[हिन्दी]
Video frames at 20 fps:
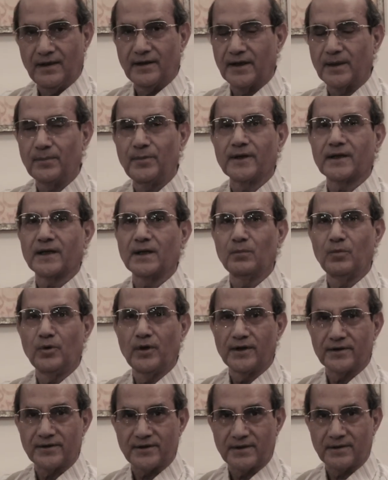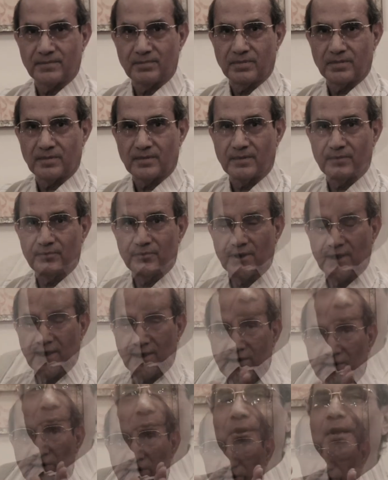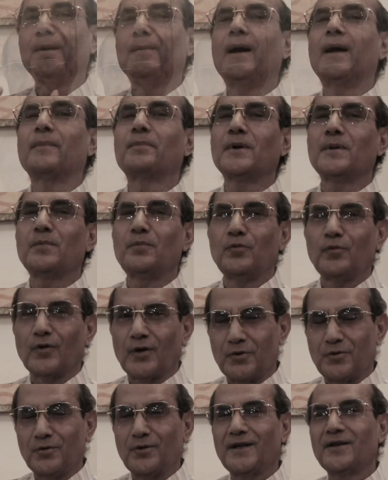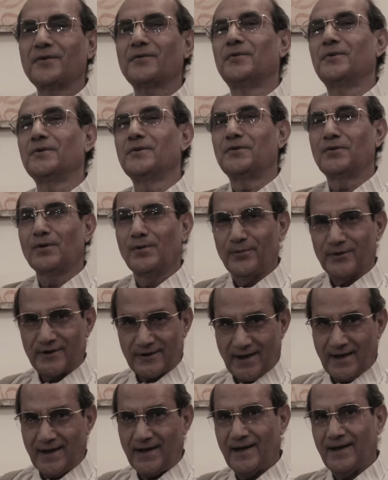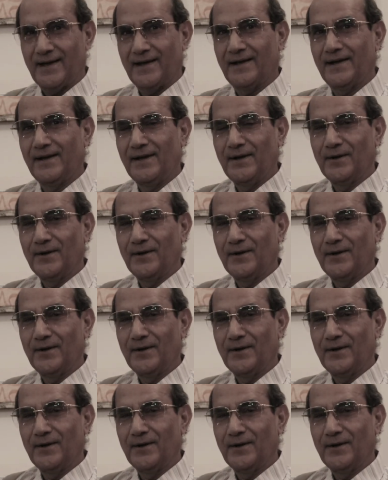रबर की बुलेट्स चलाई तो जब आपके पूर्वजों ने खुद जुल्म सहा है